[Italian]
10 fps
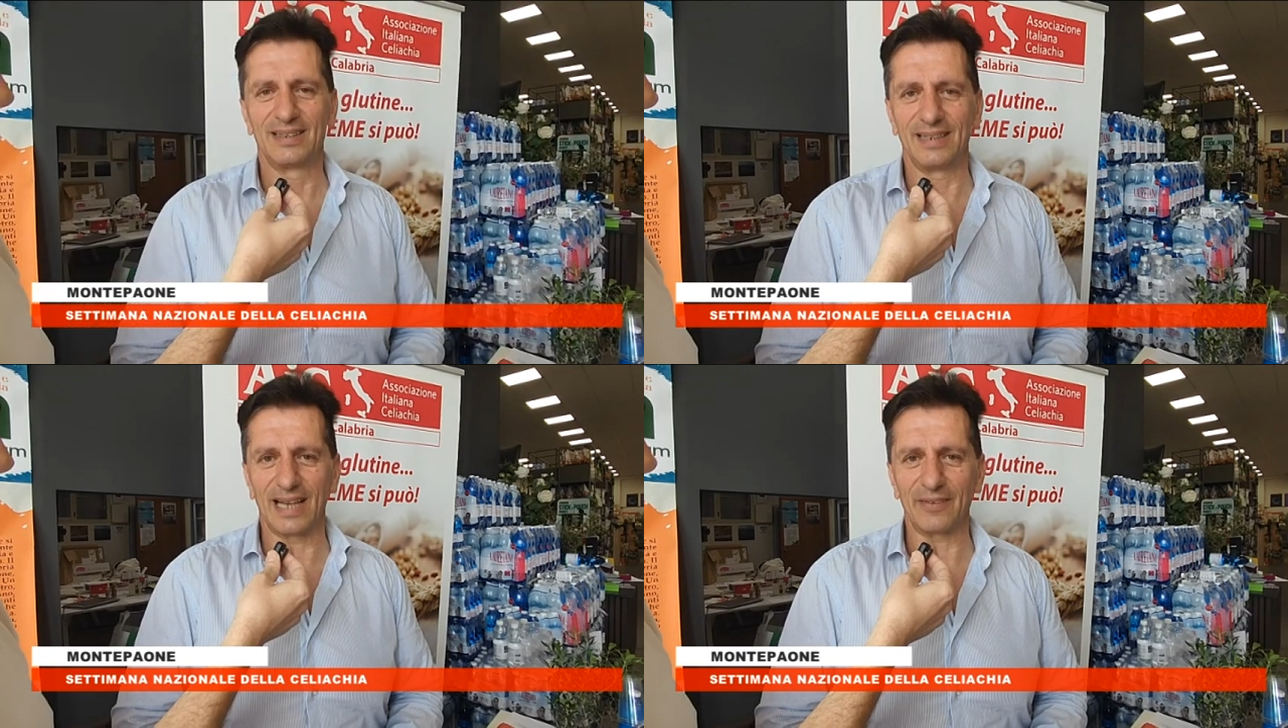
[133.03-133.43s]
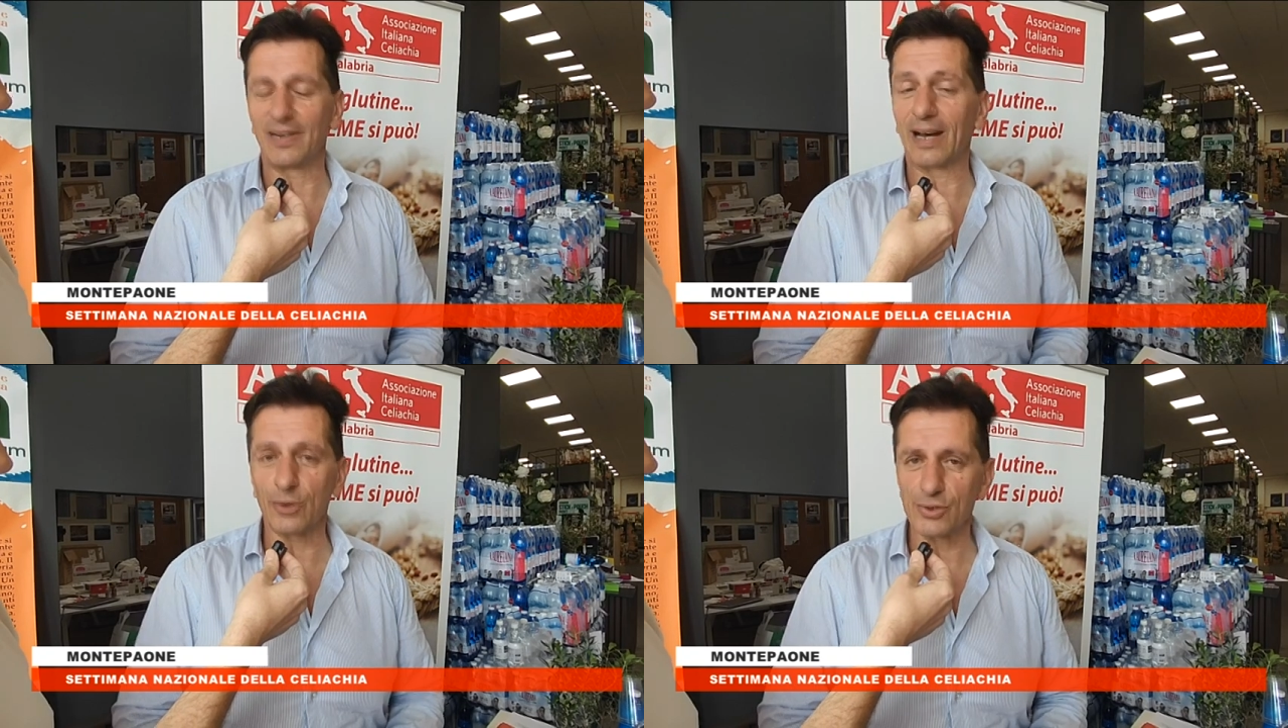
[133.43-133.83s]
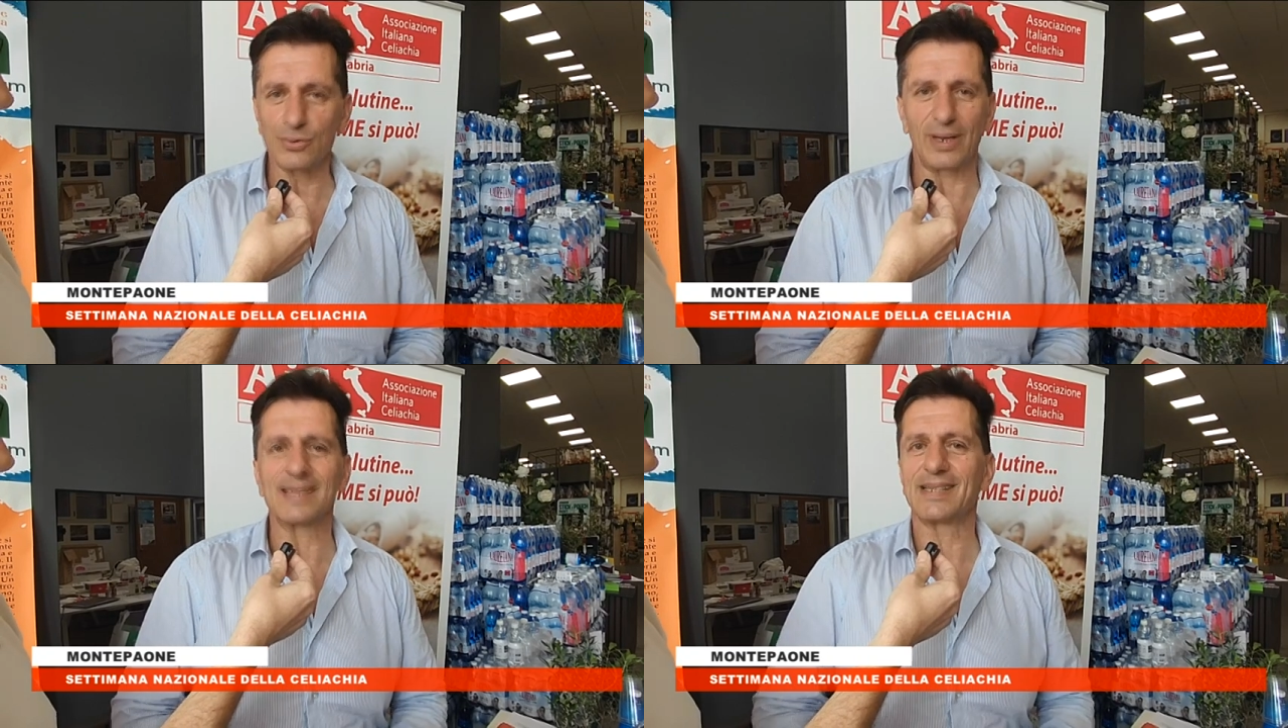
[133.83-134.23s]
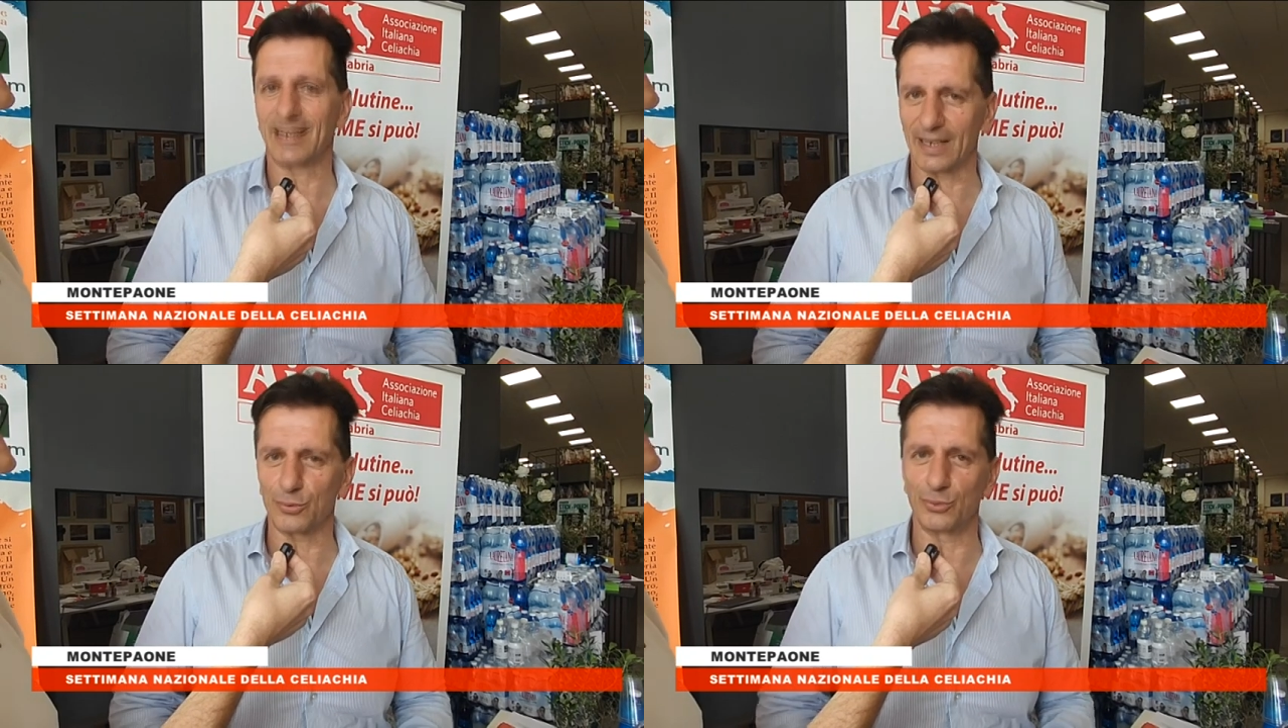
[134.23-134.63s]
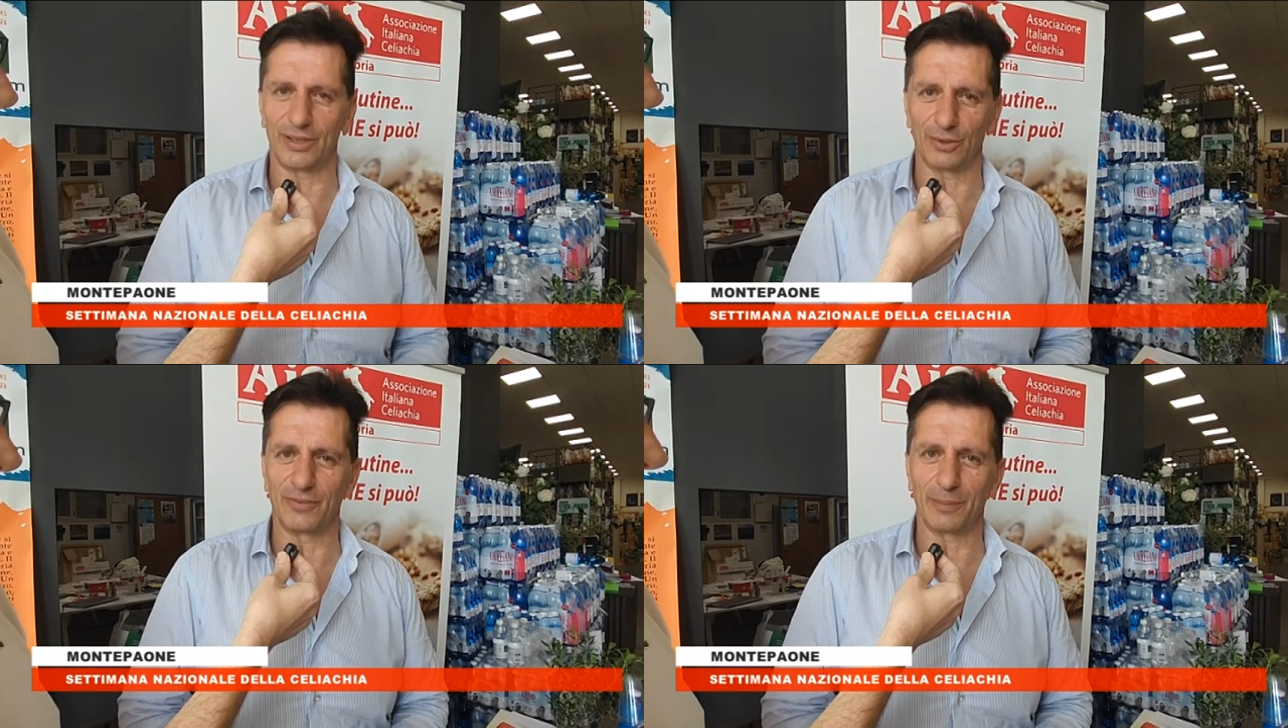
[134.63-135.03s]
di darvi la consulenza
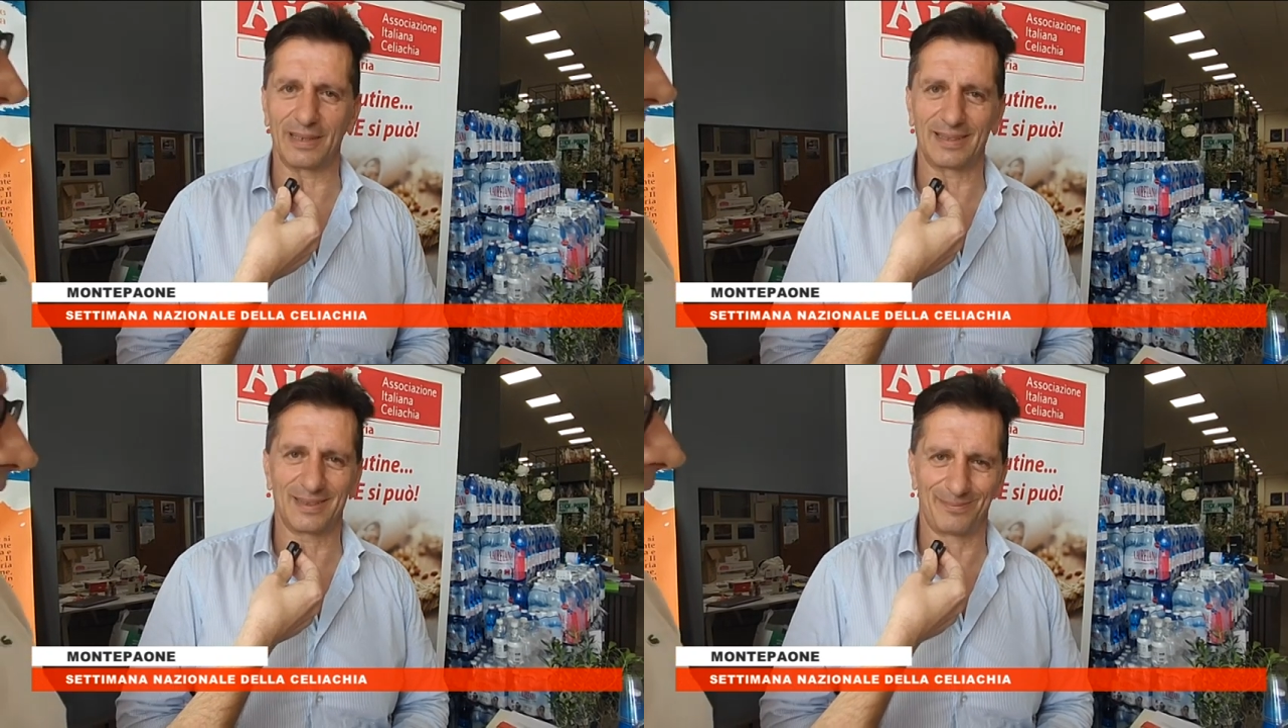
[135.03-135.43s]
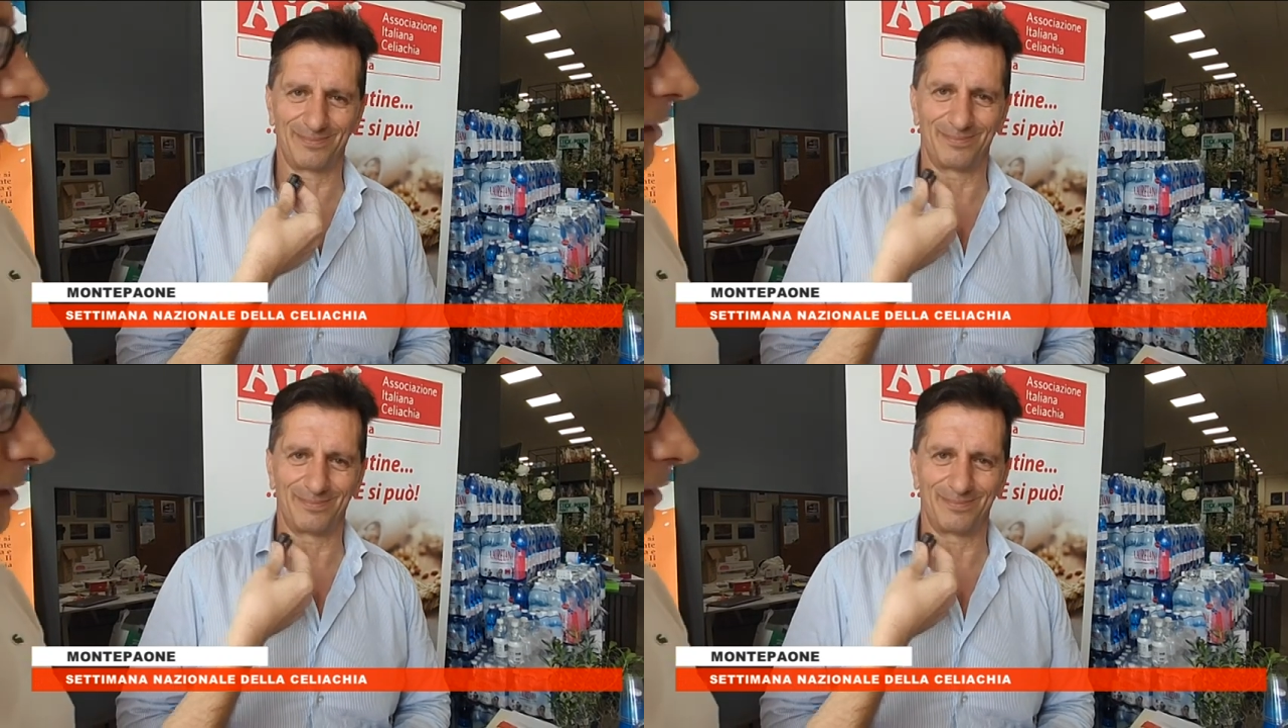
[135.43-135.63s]
gratuita ovviamente.